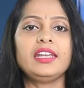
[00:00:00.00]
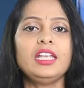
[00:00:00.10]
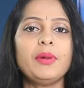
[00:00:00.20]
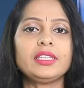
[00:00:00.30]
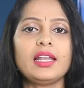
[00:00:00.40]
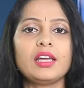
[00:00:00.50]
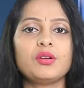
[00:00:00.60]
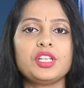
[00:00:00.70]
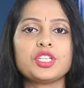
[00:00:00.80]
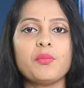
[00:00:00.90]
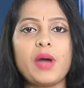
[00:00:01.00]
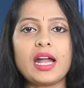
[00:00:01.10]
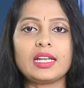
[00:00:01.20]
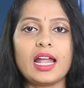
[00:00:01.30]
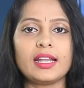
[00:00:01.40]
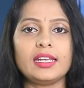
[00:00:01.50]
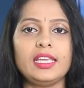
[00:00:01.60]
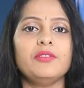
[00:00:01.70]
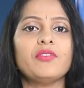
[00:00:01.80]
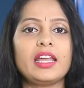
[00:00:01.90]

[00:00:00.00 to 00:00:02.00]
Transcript: అన్య మతాల గురించి మాట్లాడని